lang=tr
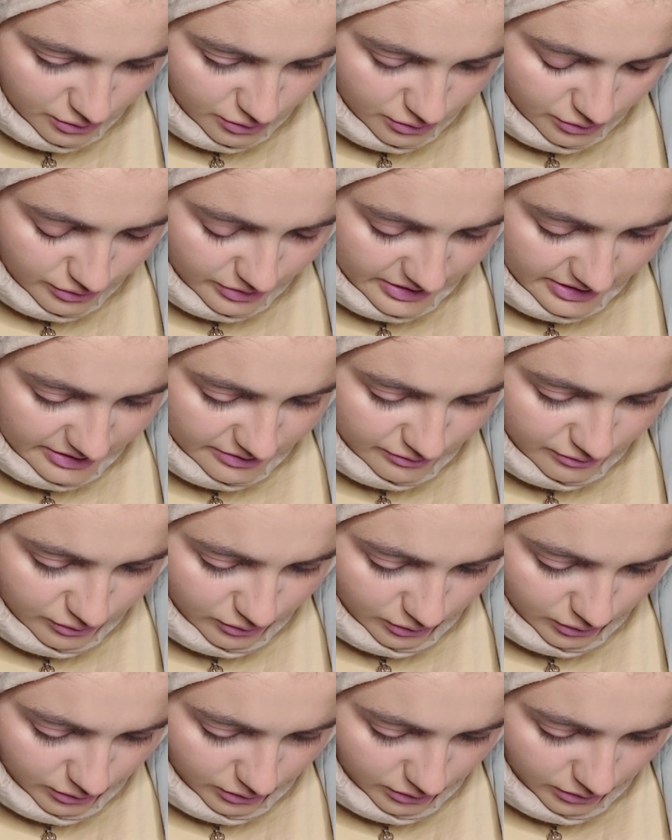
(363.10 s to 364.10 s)
Queen
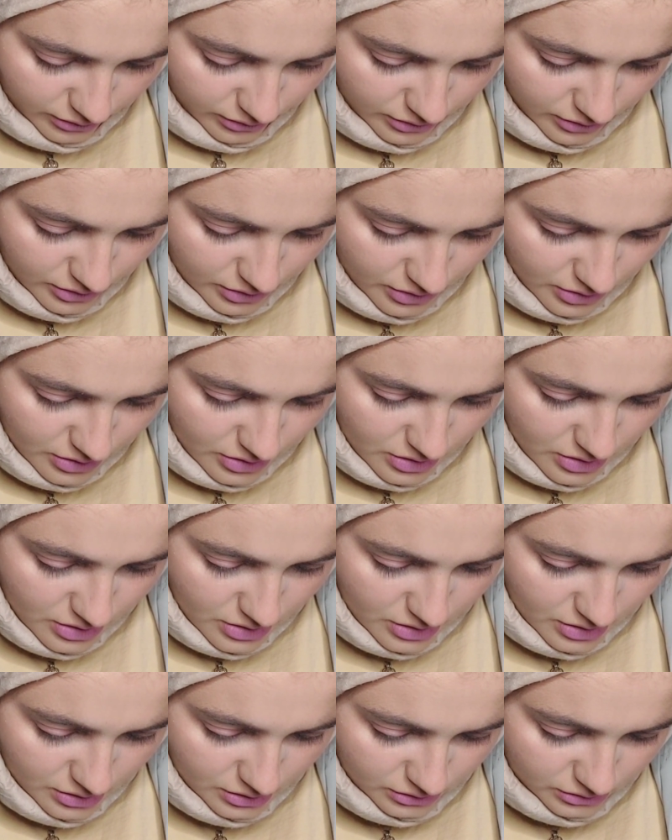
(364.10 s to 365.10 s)
Bo.
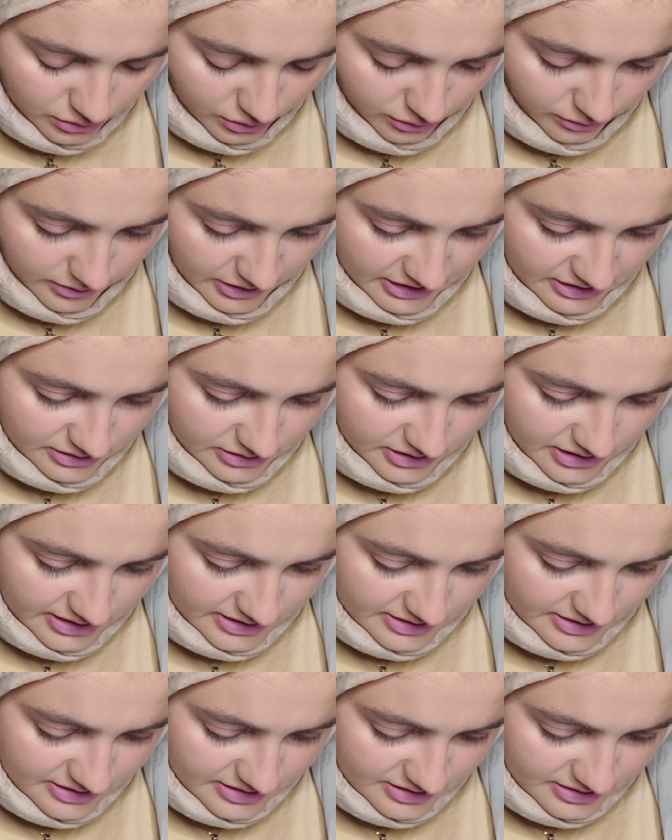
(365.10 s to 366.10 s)
No
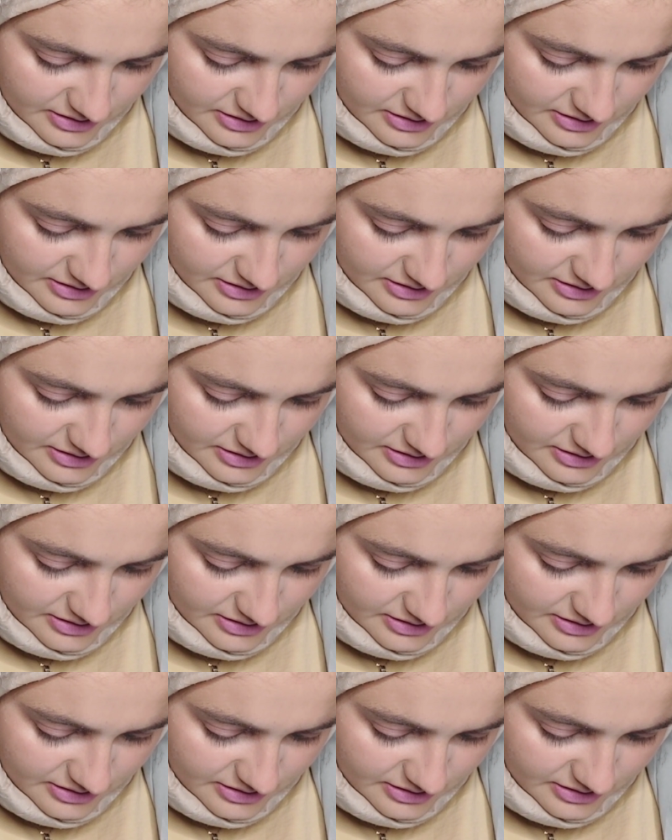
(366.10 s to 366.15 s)
Andant.